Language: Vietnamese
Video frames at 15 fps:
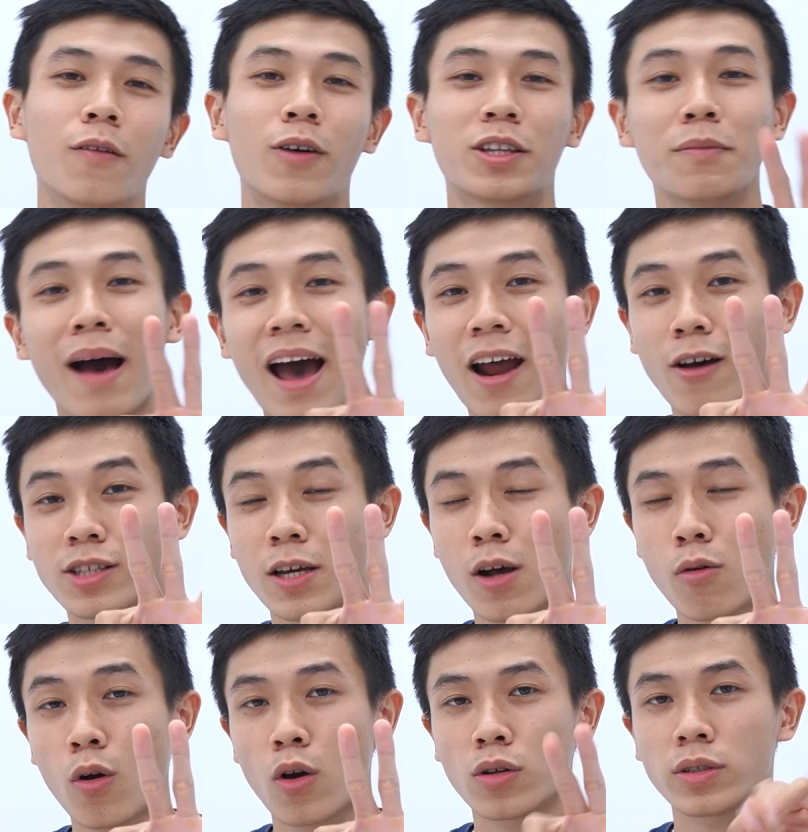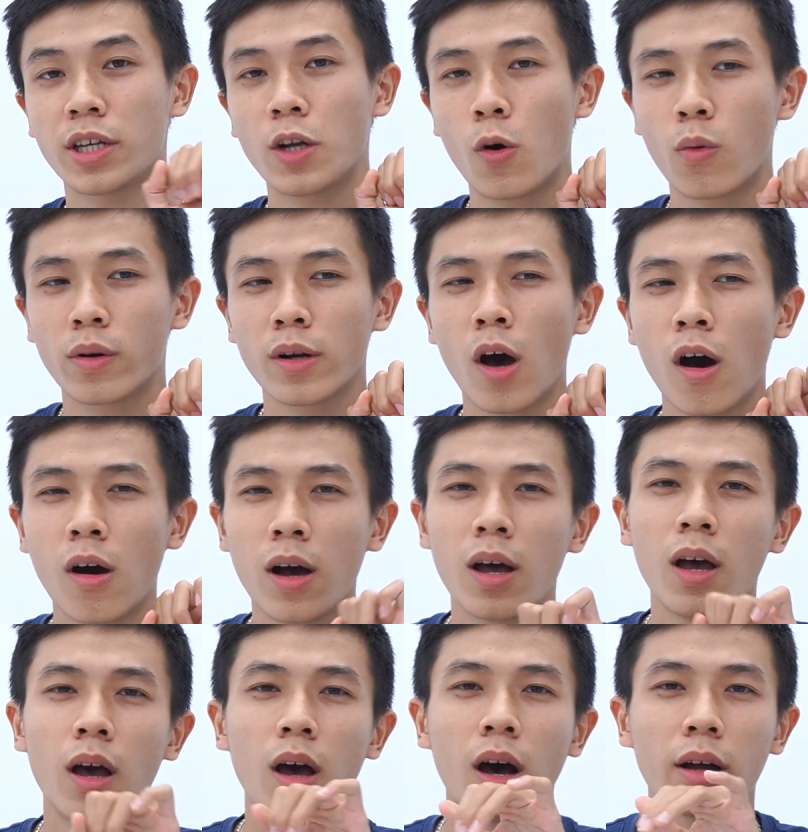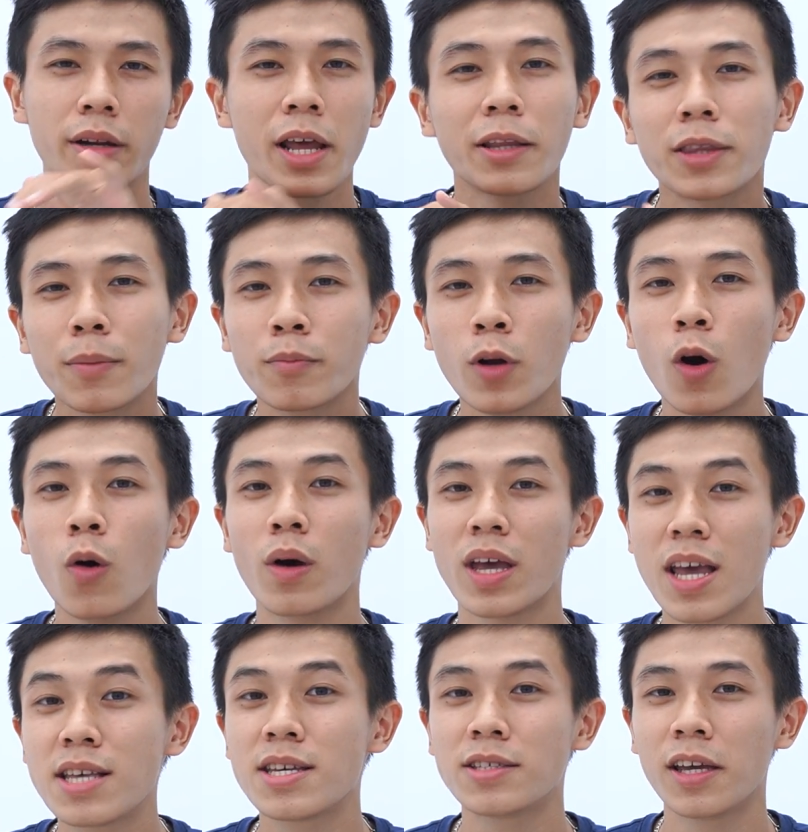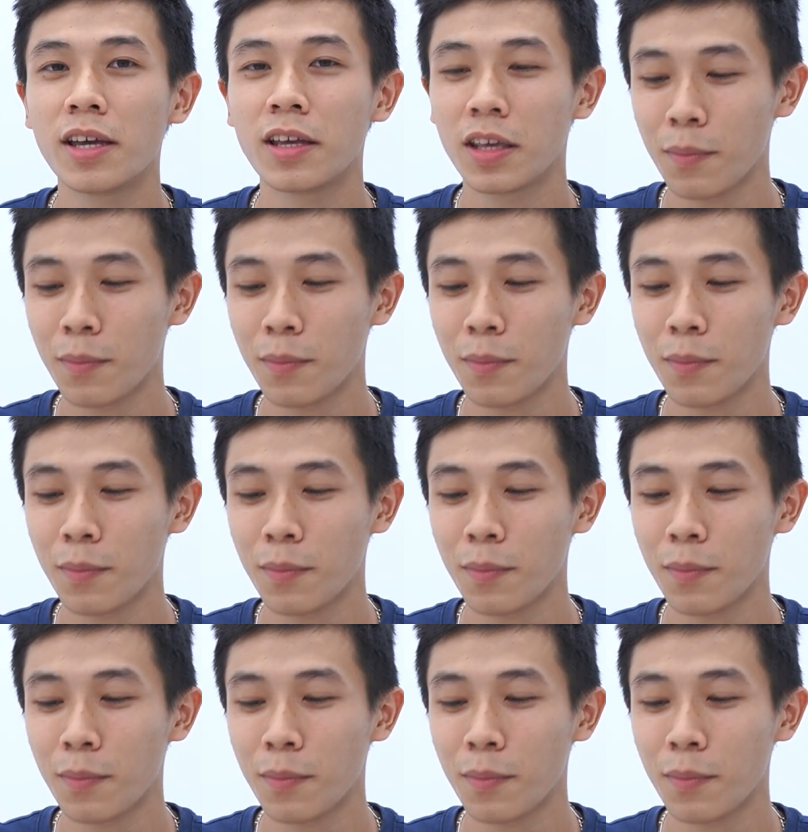Và thứ ba, nó sẽ không có chế độ đo điện tâm đồ ECG,